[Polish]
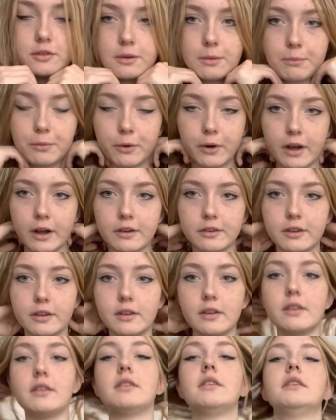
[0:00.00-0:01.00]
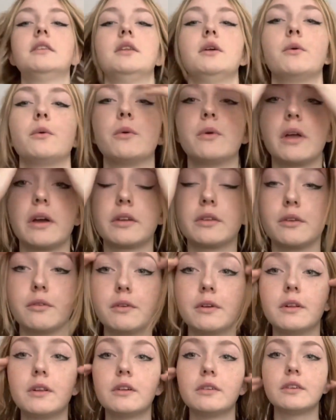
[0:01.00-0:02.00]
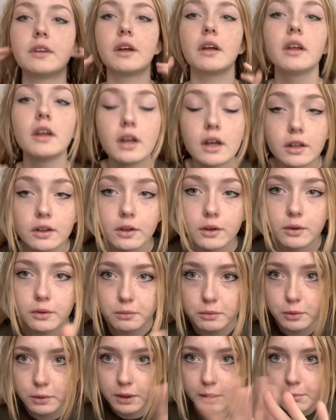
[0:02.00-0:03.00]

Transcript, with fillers: Wam pokażę z tyłu, jak to wygląda, tylko tutaj